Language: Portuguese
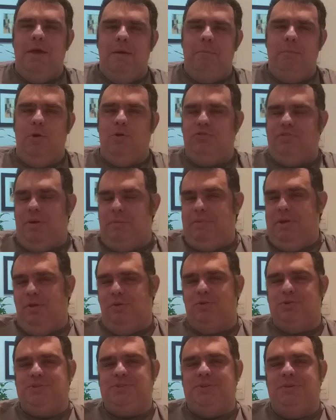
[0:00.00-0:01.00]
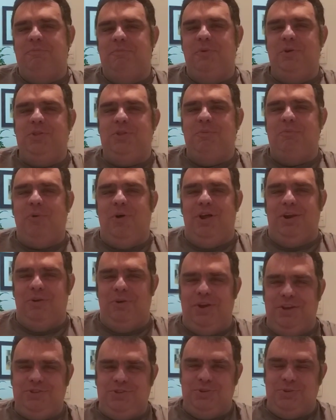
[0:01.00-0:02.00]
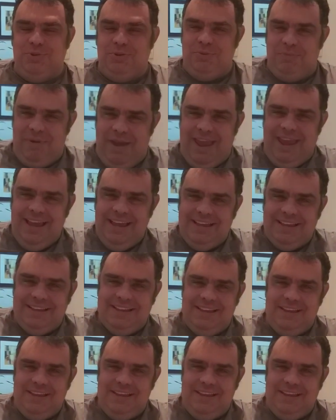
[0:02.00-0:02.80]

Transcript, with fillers: Meus amigos, muito boa noite, tudo bem?